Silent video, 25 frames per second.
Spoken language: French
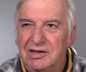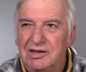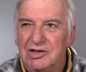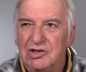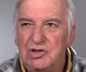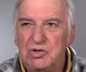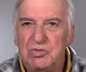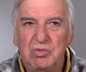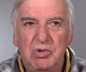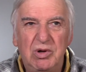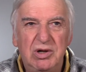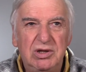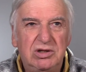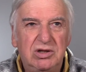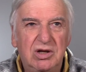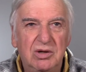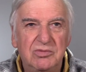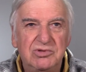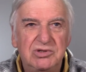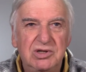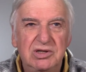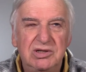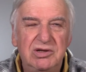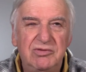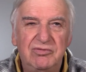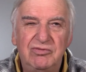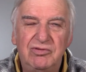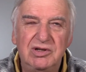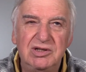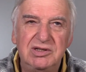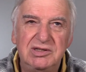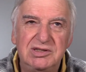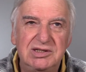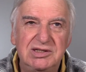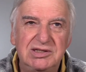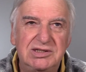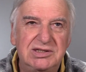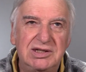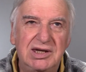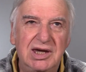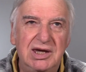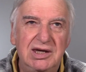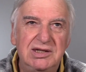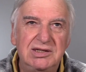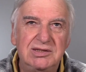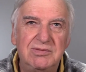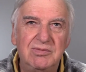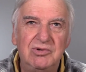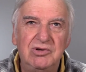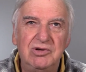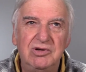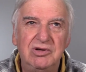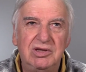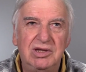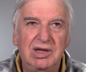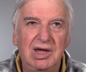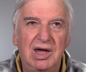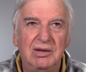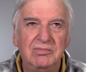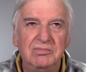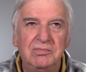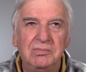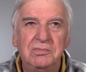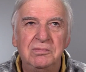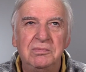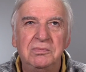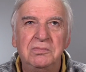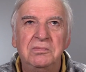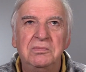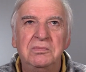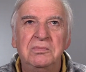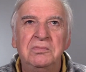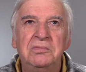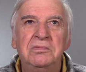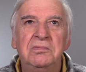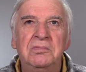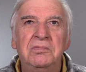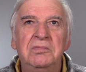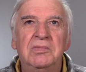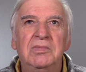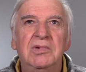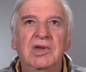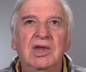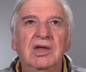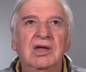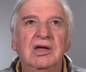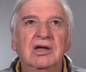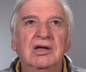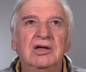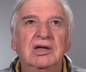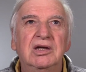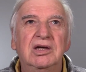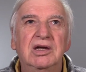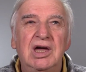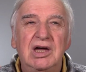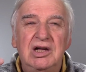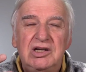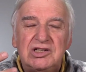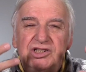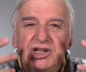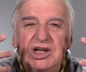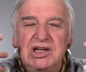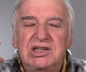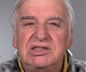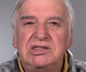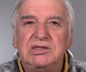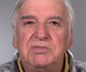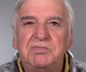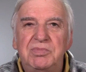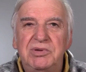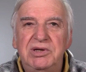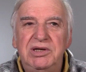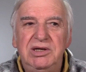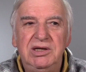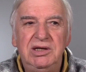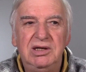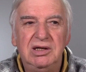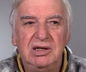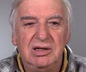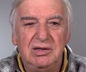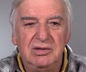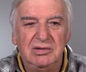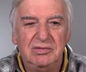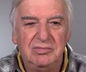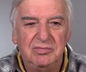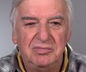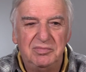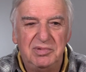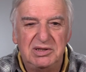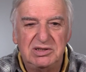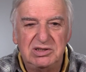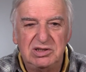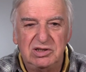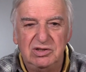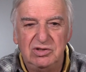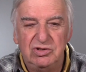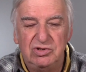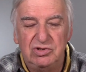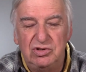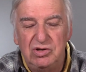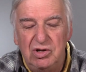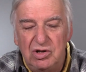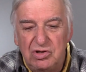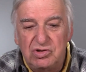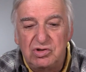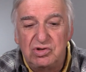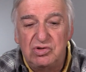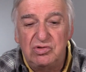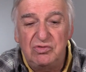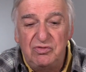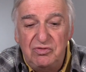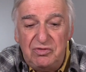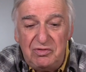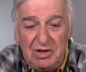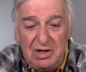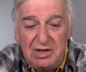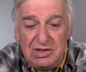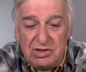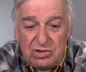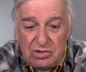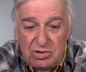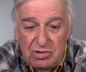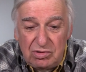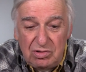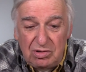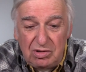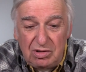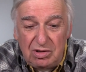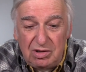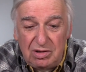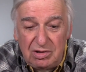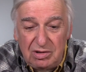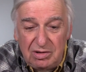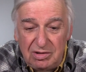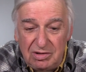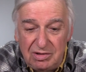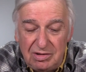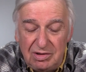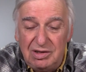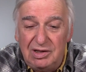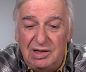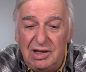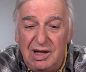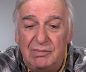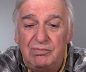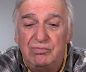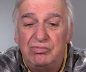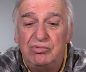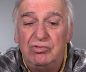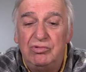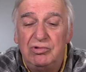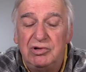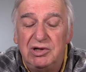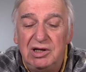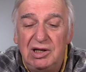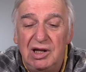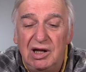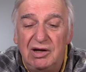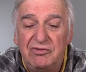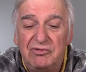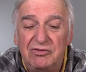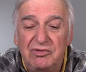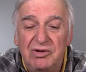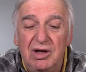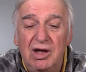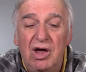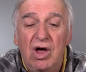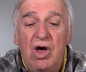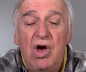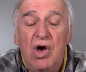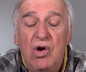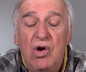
Je peux être comme ça des fois 10-15 minutes à... Quand j'inspire, parce que Dieu a soufflé sur euh, de la boue qu'il a fait,